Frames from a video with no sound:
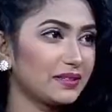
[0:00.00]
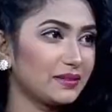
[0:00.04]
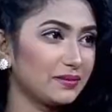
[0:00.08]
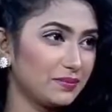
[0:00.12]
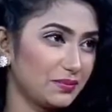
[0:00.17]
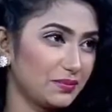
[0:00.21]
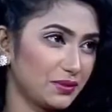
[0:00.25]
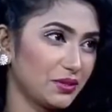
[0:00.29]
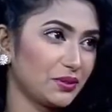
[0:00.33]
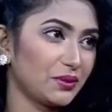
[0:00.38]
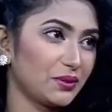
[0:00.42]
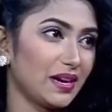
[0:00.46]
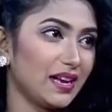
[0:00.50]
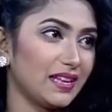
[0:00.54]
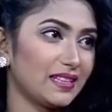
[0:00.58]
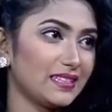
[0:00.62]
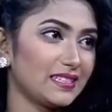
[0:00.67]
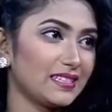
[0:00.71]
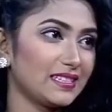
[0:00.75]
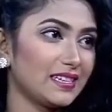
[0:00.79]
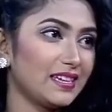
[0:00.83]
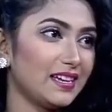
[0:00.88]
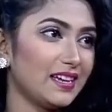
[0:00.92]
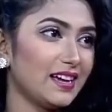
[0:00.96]
দিন প্রিয়
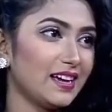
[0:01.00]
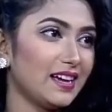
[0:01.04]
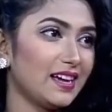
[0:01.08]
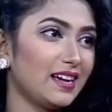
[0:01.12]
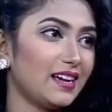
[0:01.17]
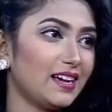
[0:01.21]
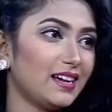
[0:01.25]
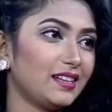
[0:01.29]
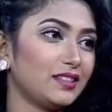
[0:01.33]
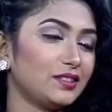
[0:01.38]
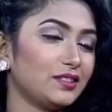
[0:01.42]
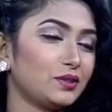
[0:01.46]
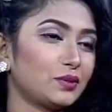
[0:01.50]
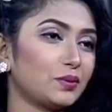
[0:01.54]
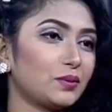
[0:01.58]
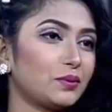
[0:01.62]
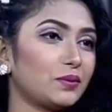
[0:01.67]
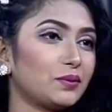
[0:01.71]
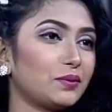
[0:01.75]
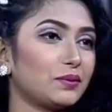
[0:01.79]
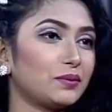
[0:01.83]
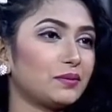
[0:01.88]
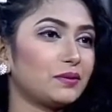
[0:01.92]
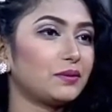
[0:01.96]
রাত তো
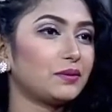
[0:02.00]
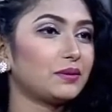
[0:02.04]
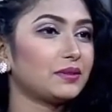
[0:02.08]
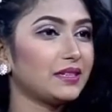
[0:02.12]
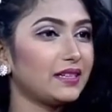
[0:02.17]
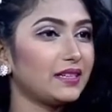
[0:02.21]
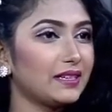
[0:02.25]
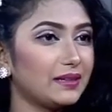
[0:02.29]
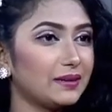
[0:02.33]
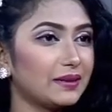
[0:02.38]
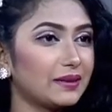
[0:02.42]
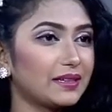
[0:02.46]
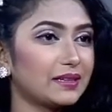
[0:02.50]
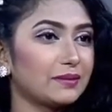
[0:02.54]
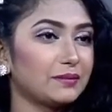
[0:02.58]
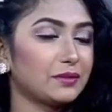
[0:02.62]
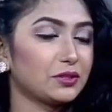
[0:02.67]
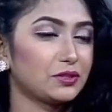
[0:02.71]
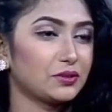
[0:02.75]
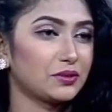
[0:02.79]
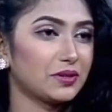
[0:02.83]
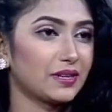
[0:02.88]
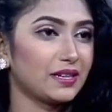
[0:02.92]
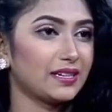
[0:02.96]
ওটা একটা
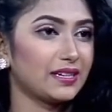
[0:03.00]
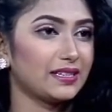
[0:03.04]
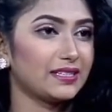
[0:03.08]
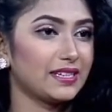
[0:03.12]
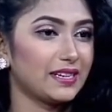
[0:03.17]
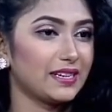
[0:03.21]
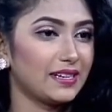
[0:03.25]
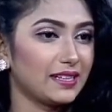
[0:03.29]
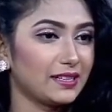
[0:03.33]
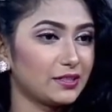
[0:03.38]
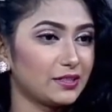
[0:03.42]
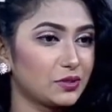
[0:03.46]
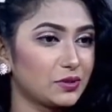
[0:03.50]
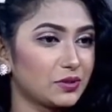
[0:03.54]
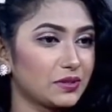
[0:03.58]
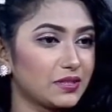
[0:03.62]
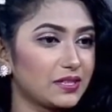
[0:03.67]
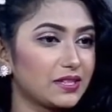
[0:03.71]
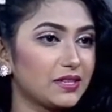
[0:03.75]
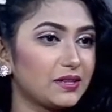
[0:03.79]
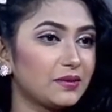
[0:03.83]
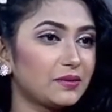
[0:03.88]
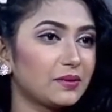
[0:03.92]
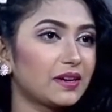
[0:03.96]
বেসরকারি চ্যানেলে
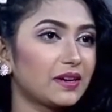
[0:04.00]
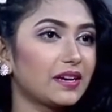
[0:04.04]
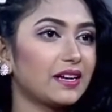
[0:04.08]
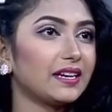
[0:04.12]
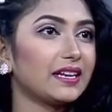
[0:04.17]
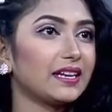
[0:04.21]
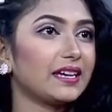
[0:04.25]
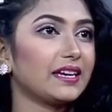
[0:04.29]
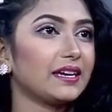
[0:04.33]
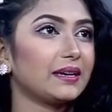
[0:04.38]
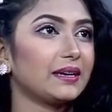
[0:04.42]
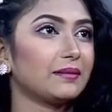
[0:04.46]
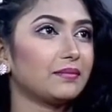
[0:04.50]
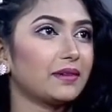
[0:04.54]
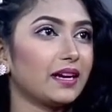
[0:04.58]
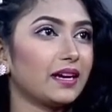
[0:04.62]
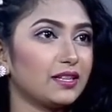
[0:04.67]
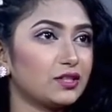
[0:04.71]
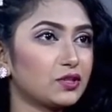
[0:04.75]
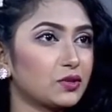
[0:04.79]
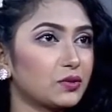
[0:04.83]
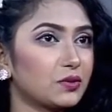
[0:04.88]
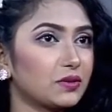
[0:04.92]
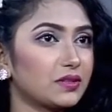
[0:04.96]
চলছে ওখানে
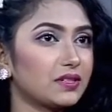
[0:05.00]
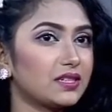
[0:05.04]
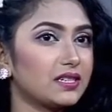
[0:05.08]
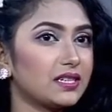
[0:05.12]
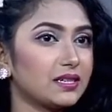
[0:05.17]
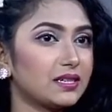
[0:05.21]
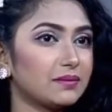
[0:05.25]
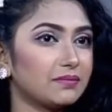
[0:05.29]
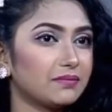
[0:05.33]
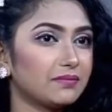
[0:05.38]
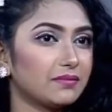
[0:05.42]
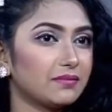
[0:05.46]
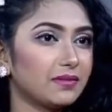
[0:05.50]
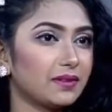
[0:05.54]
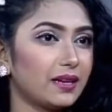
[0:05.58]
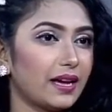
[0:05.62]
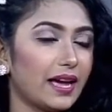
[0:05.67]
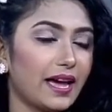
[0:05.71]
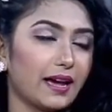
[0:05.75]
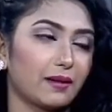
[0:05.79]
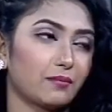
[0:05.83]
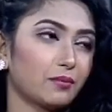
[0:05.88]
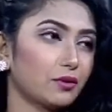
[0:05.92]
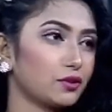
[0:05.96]
কাজ করছি
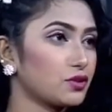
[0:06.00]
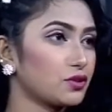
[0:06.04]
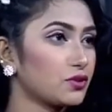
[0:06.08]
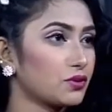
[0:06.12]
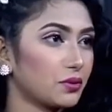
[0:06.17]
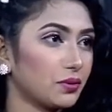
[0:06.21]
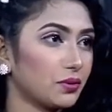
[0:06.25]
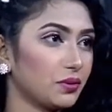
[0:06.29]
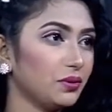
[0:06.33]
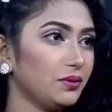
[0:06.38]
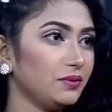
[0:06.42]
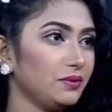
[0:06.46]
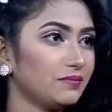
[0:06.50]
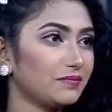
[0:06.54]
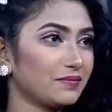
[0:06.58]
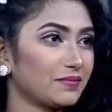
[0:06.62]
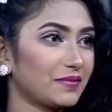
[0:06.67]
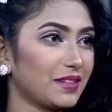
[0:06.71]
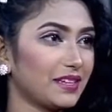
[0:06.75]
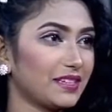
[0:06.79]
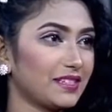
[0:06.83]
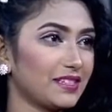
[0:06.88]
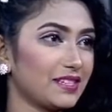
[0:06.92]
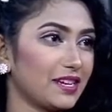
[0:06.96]
এক বছর হলো
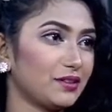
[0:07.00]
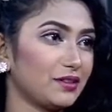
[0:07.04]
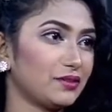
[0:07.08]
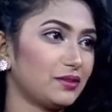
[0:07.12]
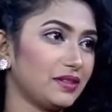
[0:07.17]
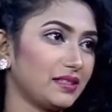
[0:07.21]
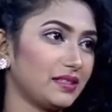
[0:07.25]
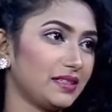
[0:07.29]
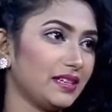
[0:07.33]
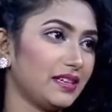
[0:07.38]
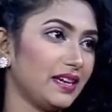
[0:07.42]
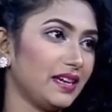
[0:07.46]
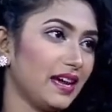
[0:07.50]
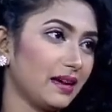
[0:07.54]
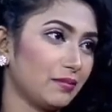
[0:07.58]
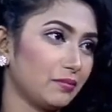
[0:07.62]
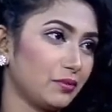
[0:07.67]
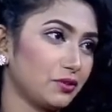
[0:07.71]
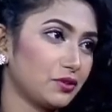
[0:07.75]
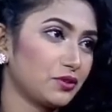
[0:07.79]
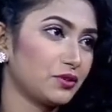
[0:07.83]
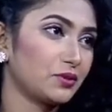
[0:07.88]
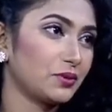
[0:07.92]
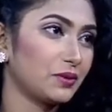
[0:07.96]
এই আচ্ছা। জানুয়ারিতে এক
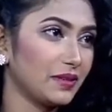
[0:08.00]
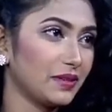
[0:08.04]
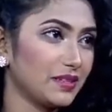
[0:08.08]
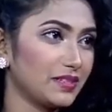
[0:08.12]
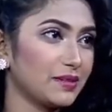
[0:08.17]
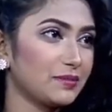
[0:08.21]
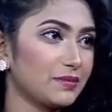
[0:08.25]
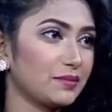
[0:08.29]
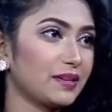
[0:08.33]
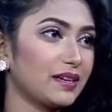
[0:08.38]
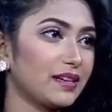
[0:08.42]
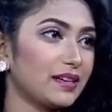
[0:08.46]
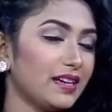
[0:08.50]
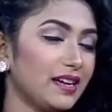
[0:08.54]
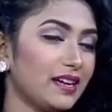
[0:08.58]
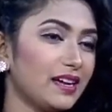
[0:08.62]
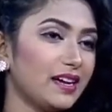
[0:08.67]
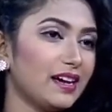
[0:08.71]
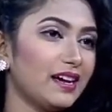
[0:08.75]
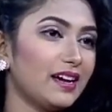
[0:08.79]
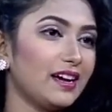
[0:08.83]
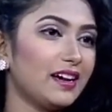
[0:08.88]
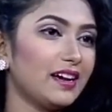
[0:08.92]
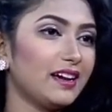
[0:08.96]
বছর হয়ে যাবে
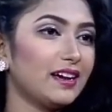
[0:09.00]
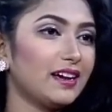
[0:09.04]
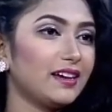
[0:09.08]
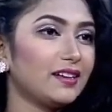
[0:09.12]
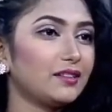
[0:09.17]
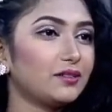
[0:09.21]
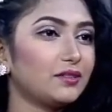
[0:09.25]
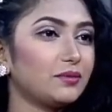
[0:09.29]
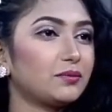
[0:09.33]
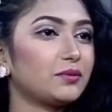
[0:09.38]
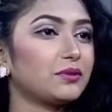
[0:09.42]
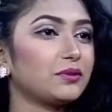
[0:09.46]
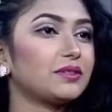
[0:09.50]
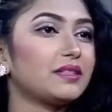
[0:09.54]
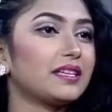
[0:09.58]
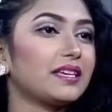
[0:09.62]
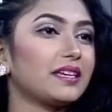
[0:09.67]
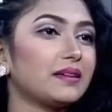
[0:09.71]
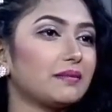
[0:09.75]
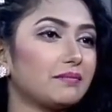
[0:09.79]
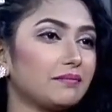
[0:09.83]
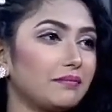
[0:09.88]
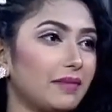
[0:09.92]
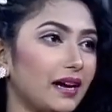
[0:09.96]

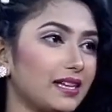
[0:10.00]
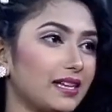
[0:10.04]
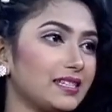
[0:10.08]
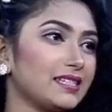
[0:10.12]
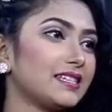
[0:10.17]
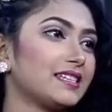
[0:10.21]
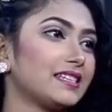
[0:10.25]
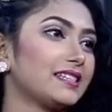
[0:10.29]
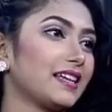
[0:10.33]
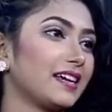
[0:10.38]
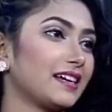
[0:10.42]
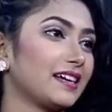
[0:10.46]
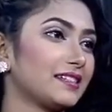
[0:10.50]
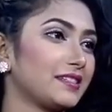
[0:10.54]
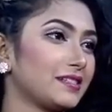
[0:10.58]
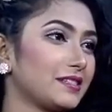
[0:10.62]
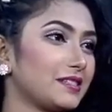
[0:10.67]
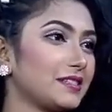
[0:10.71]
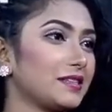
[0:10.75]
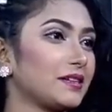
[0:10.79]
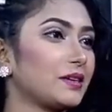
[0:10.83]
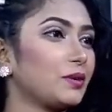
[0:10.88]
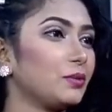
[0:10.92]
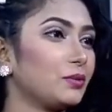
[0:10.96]
প্রত্যেক মাসেই দেখা
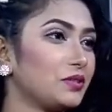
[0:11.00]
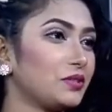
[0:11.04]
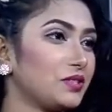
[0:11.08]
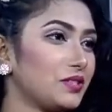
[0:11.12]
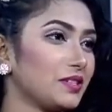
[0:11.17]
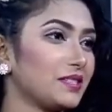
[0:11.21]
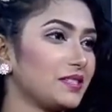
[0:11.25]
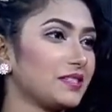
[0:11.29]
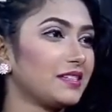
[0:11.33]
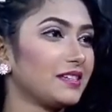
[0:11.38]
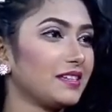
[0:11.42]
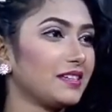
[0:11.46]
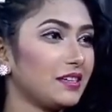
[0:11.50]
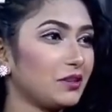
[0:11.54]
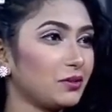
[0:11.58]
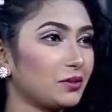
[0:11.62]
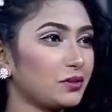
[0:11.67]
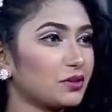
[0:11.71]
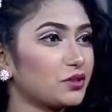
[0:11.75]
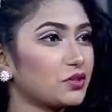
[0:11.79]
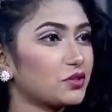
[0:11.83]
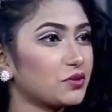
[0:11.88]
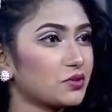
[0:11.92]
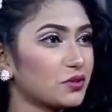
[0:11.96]
যাচ্ছে কুষ্টিয়াতে গিয়ে
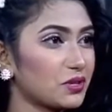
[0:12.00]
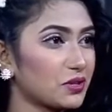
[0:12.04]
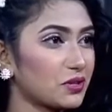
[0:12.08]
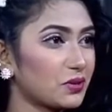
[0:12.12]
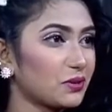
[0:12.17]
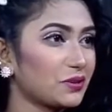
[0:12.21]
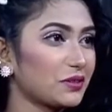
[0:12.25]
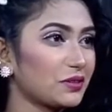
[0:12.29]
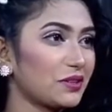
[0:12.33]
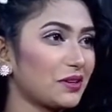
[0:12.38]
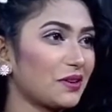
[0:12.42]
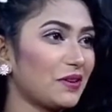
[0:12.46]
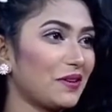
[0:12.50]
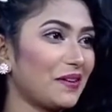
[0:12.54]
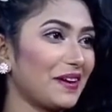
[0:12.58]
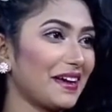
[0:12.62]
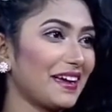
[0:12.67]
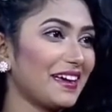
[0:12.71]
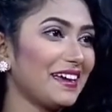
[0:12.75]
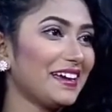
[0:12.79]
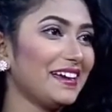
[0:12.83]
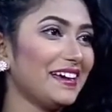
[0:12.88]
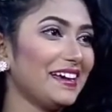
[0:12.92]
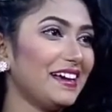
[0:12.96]
ওটা শুটিং আচ্ছা। করতে
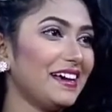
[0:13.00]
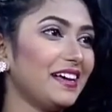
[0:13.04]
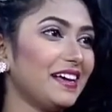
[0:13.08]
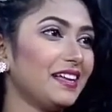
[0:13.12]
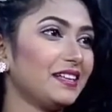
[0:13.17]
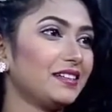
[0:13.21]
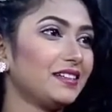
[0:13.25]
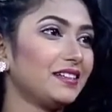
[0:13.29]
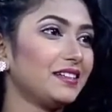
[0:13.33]
হয় পুরো